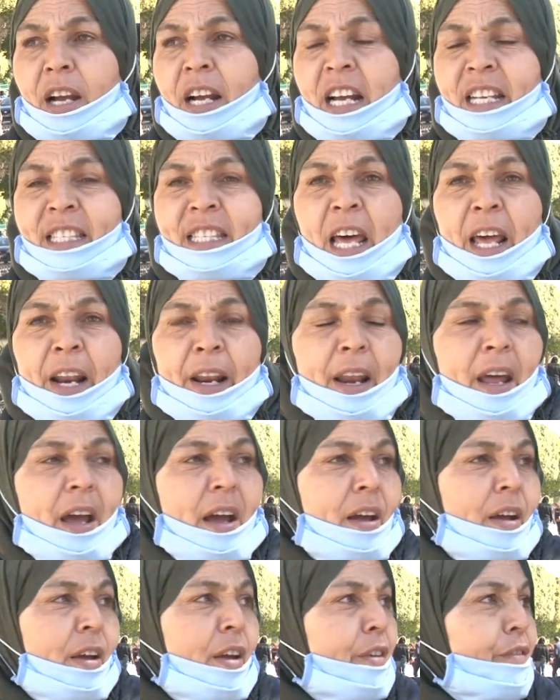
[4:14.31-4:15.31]

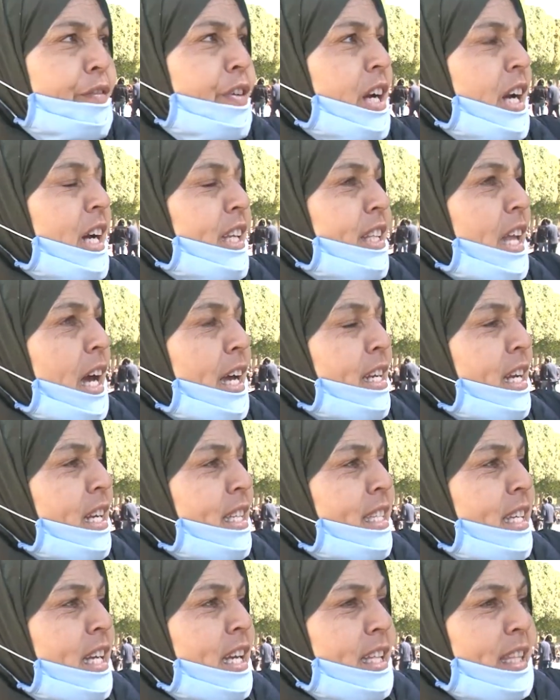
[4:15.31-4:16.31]
جزرنا في
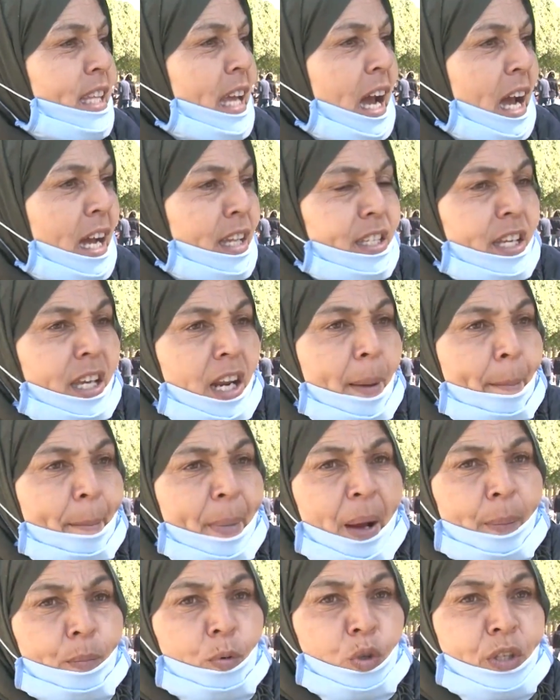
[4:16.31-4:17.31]
كاتانيا سيت غادي راهم
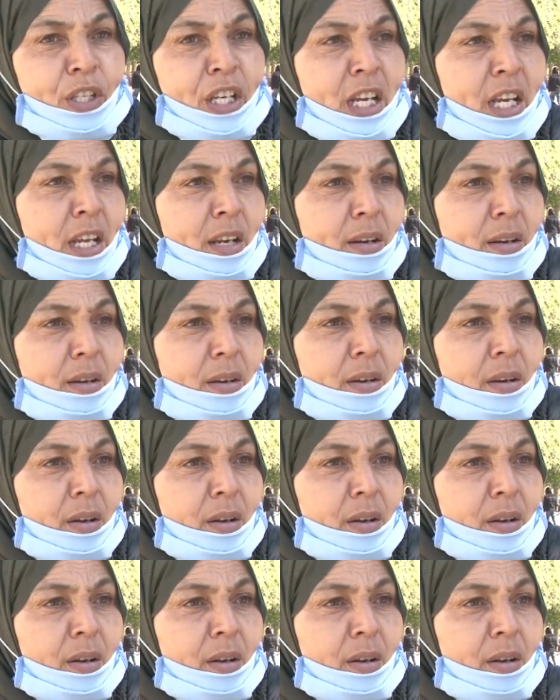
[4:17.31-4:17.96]
محبوسين